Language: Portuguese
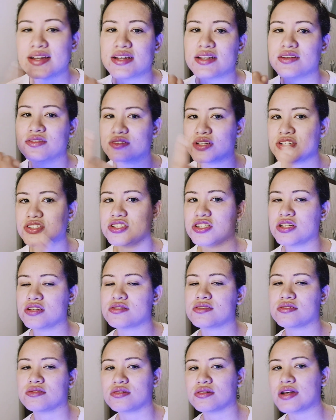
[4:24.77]
que não tem
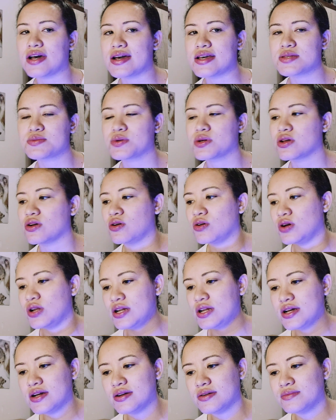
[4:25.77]
direitos autorais, porque
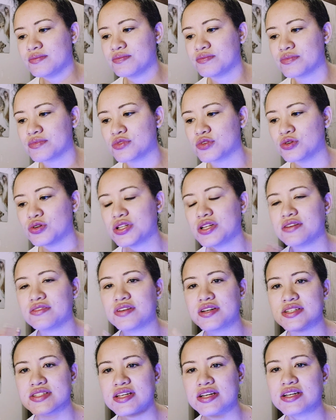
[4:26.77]
olha, toda
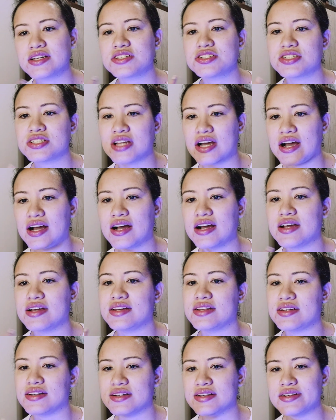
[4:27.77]
vez tem que editar
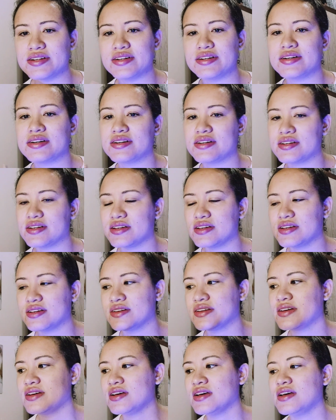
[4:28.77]
e nananã
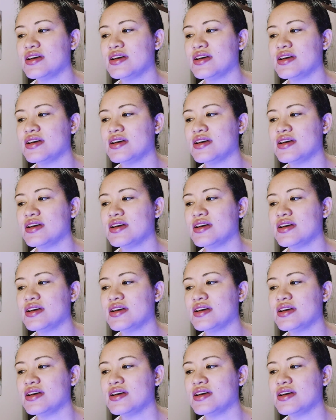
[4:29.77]
e